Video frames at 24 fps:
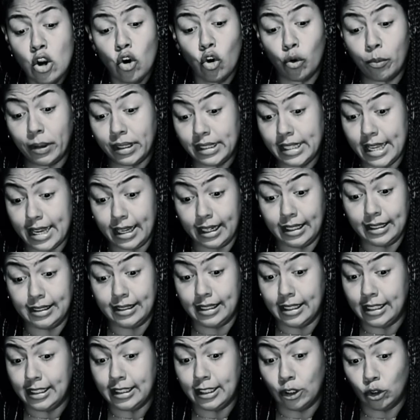Uma delas,
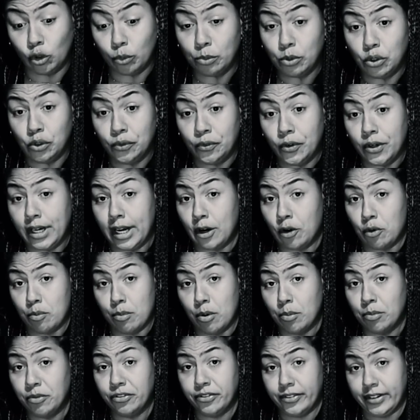ele tentou me sufocar com uma
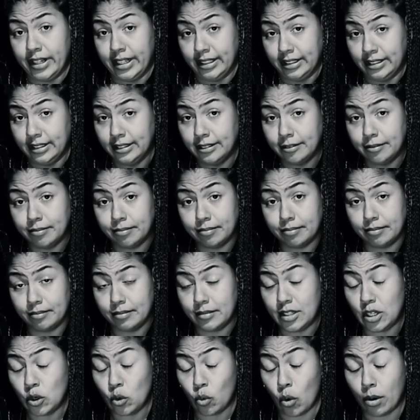almofada
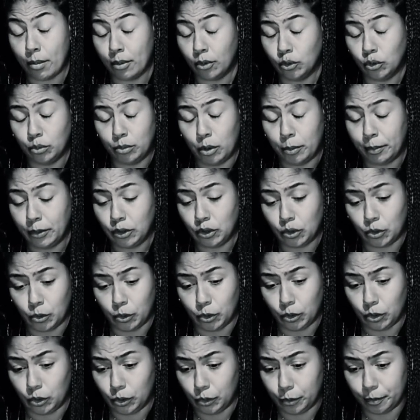e com a mão no meu
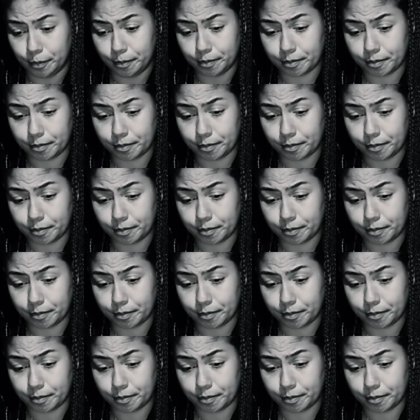pescoço.